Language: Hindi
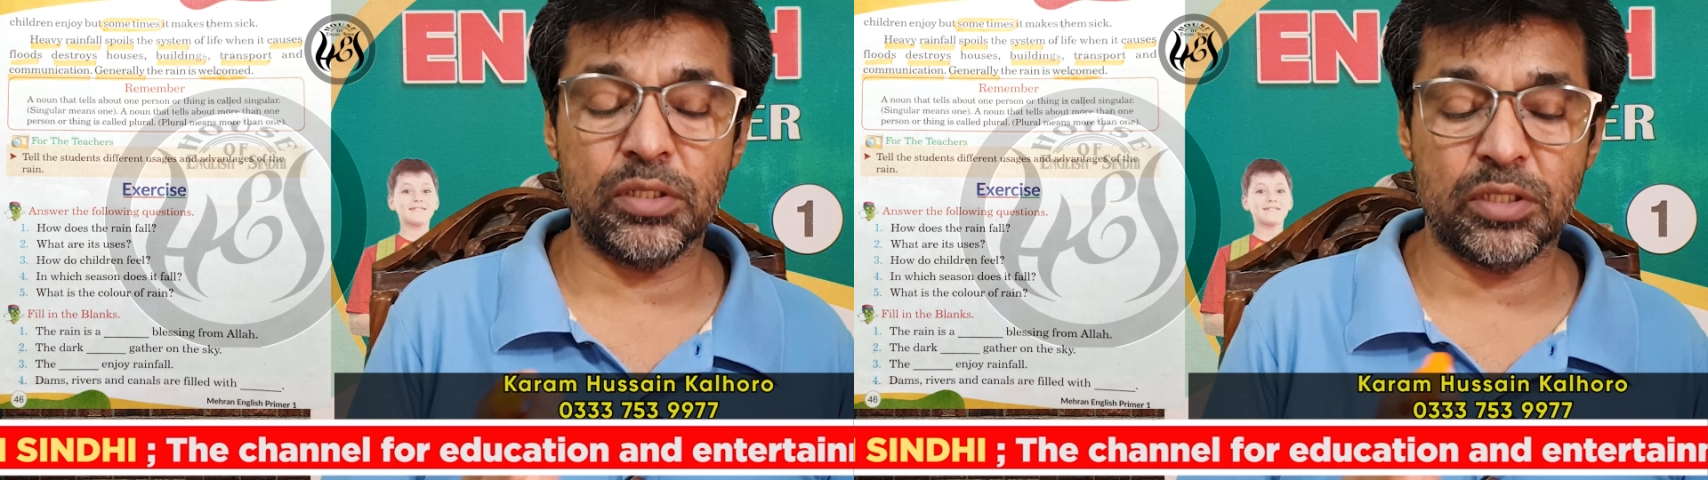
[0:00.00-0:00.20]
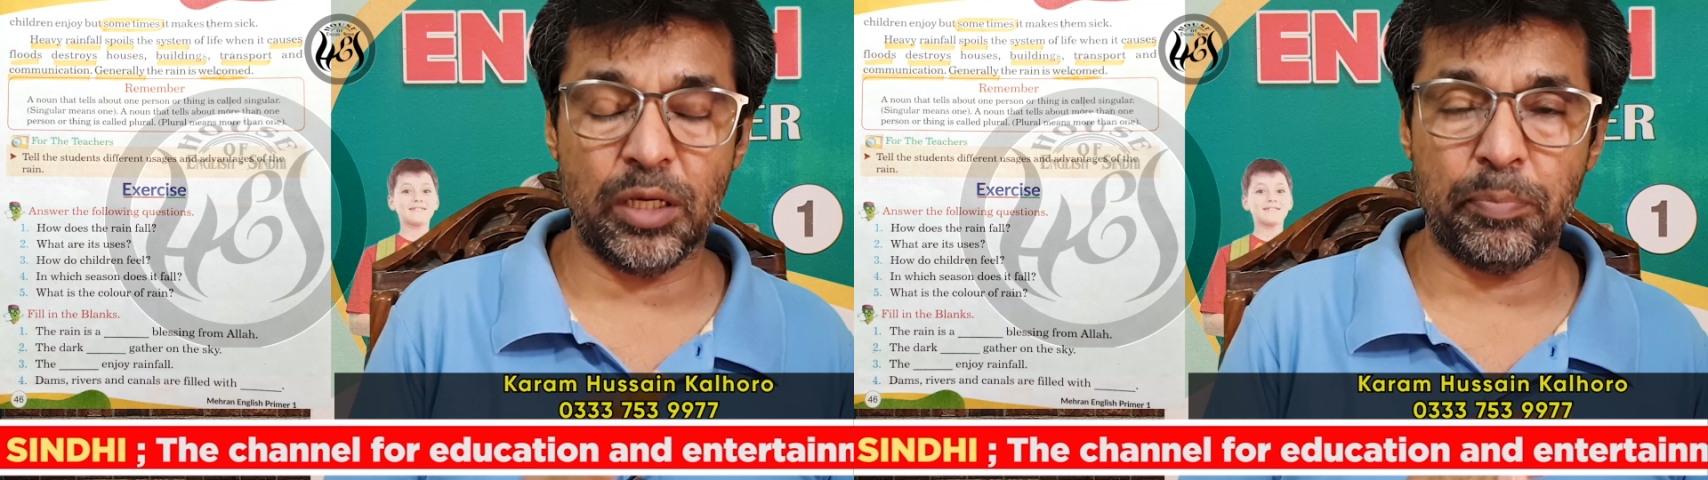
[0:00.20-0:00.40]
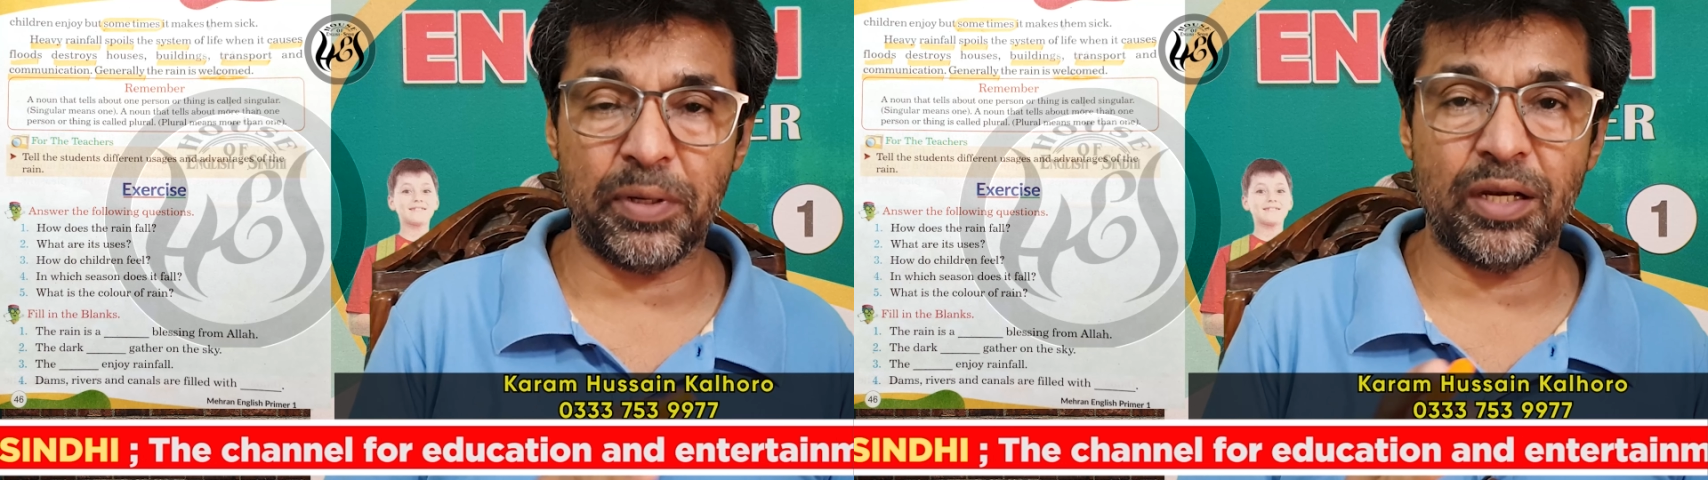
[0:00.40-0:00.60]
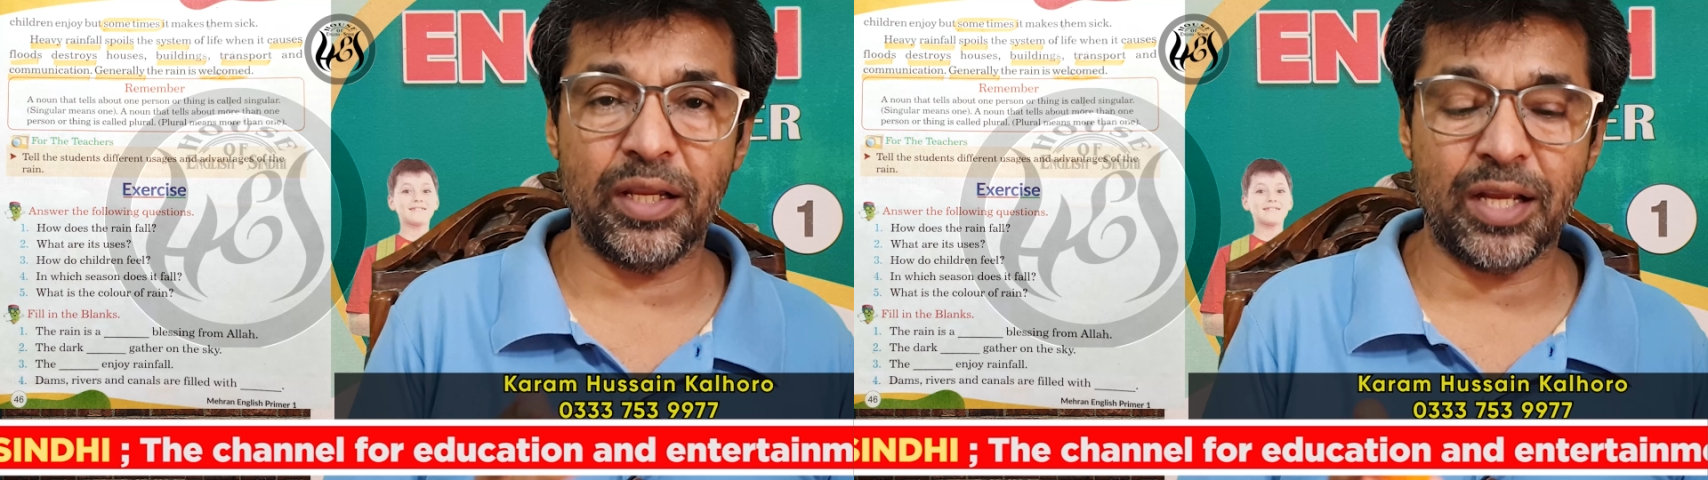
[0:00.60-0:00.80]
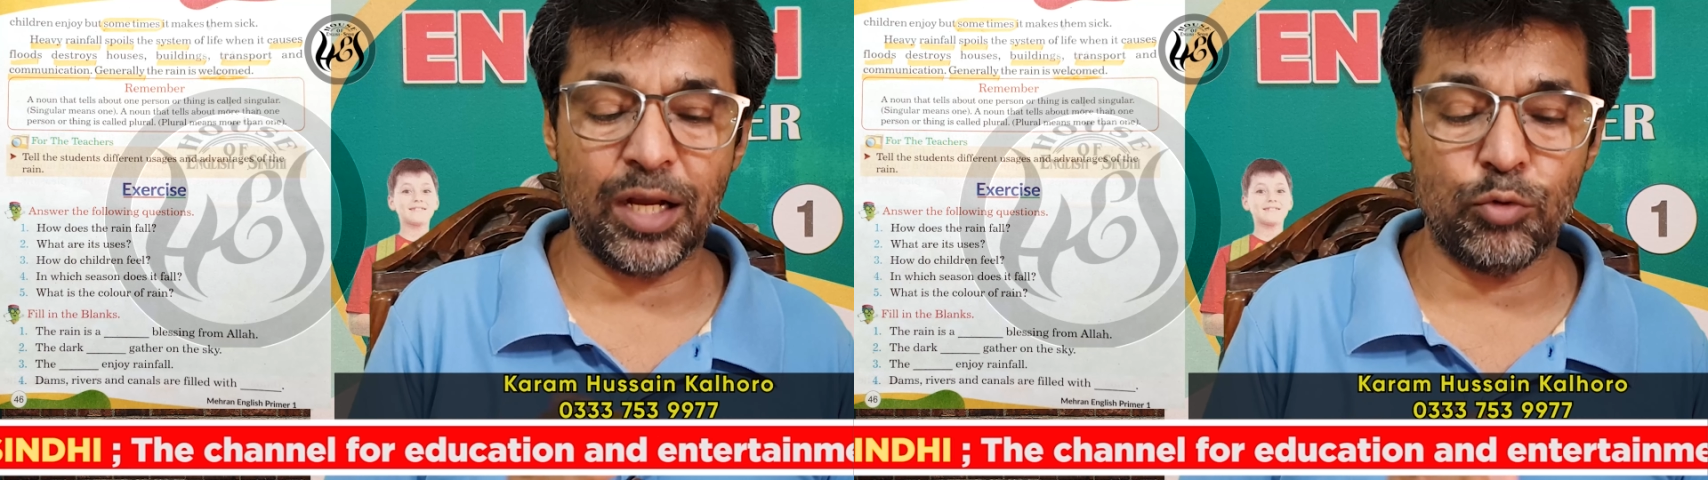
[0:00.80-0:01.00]
सेपरेट
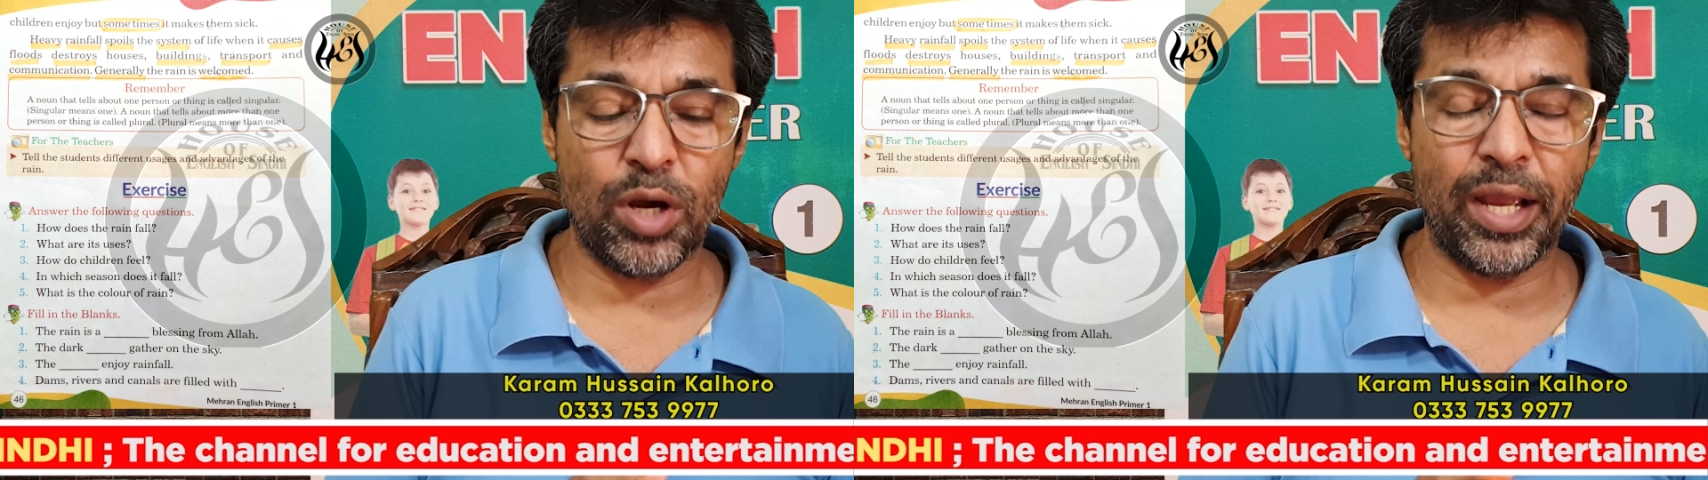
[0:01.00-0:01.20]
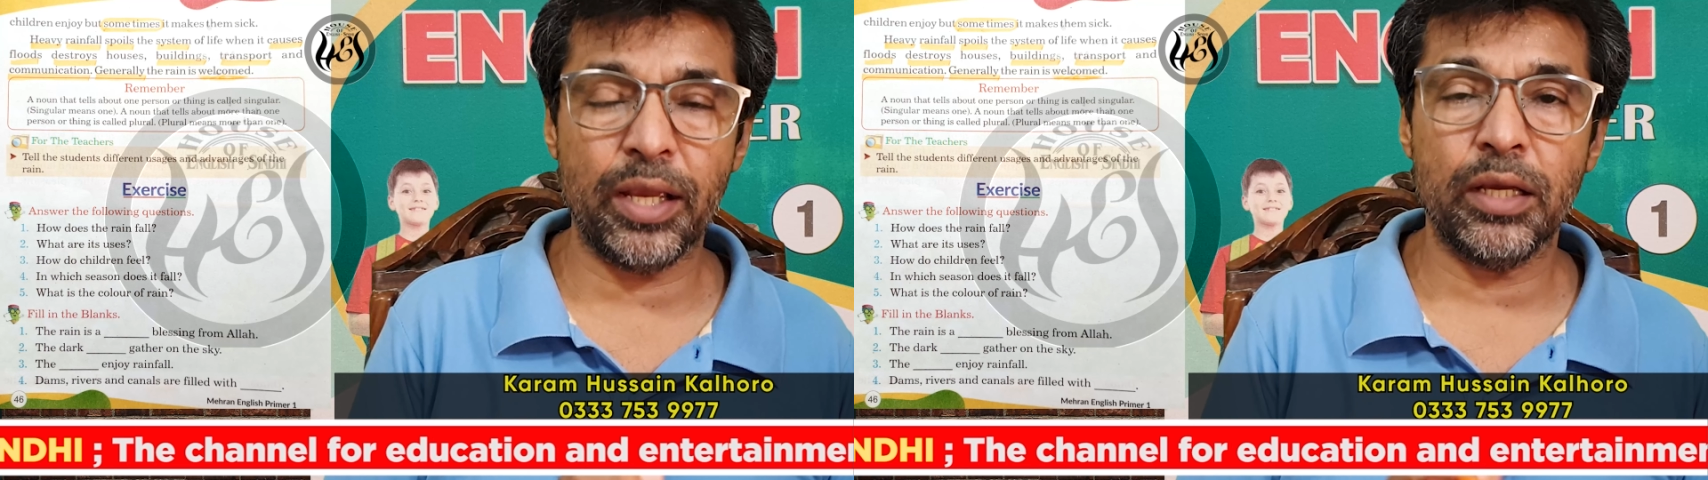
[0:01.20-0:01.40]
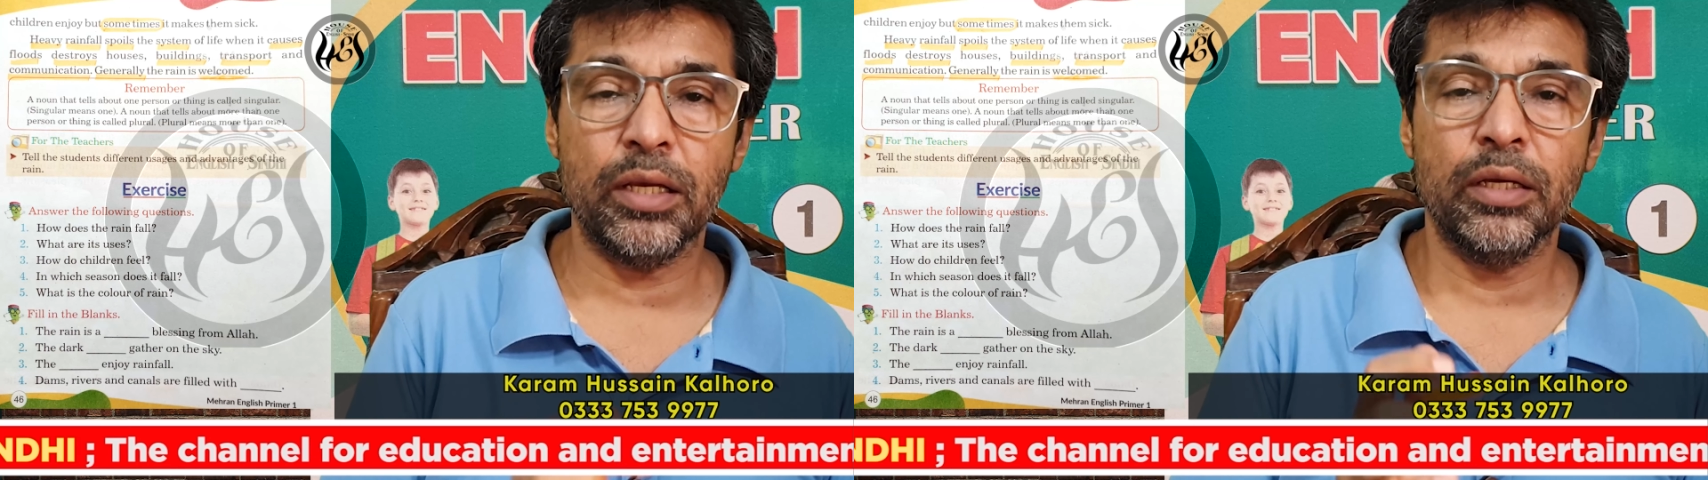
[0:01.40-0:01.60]
लिखा हुआ है